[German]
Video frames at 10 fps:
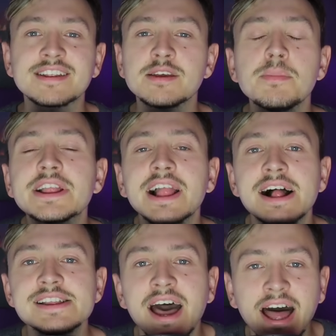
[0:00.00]
seit dem
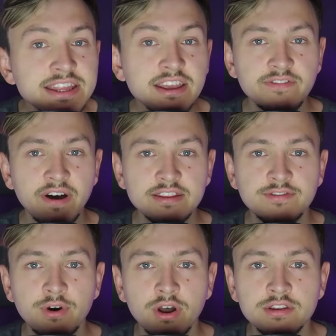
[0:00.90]
Mittelalter
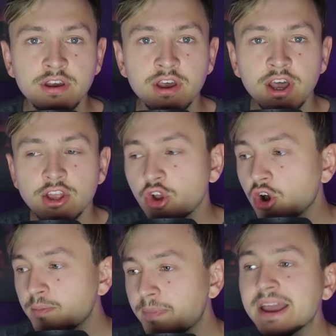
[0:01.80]
angewandt wird,
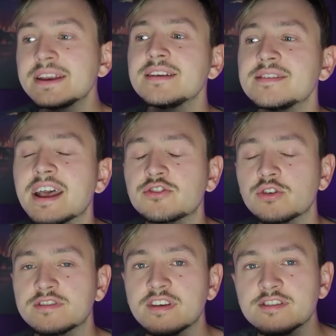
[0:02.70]
doch bei diesen
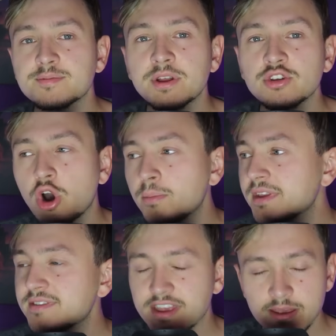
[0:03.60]
Exorzismen kommt
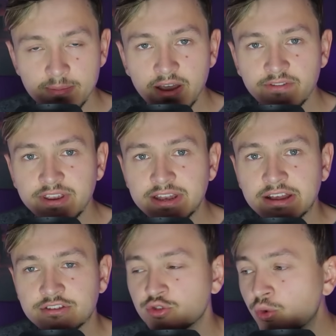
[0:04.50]
es immer
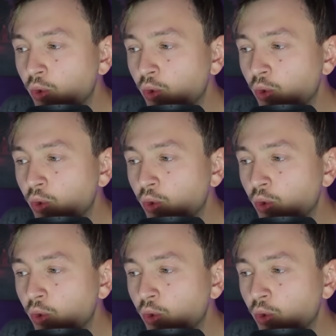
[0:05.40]
wieder zu